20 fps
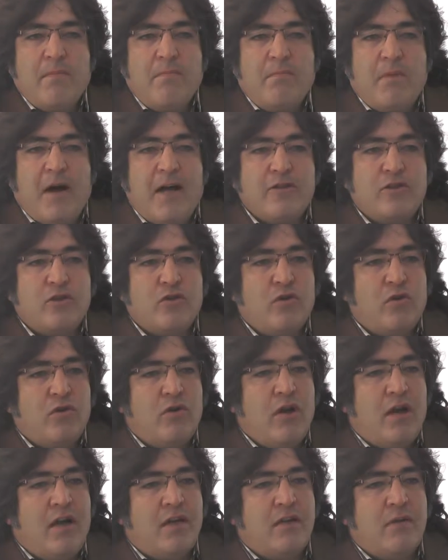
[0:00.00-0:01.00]
bazı
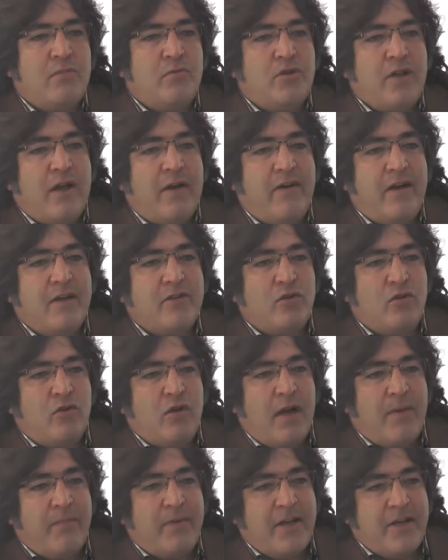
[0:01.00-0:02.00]
konularda mütevazi
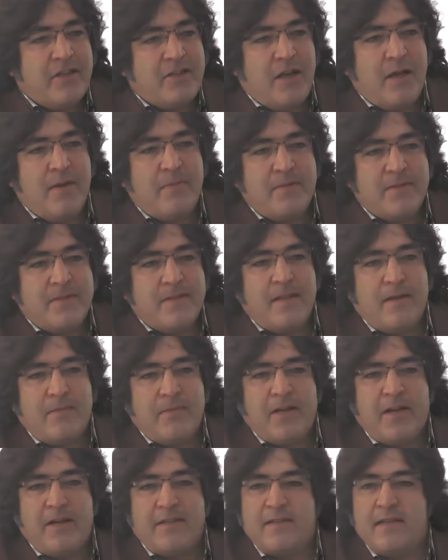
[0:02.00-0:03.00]
olamayacağımızı da
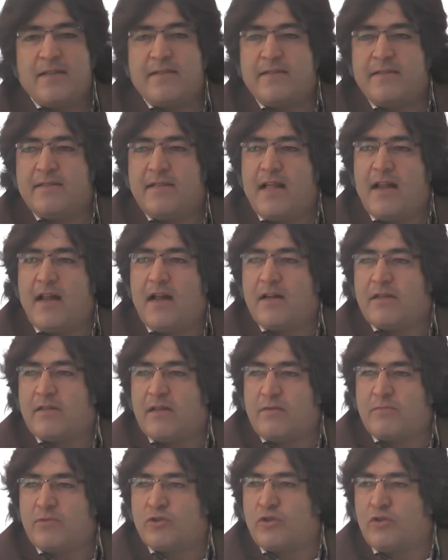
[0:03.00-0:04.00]
birazdan sizlere
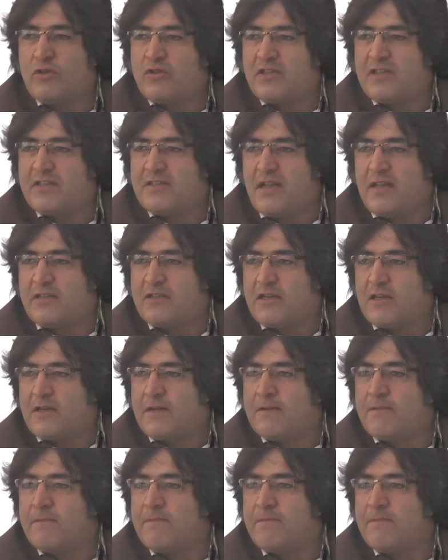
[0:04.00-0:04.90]
aktarmış olacağız ancak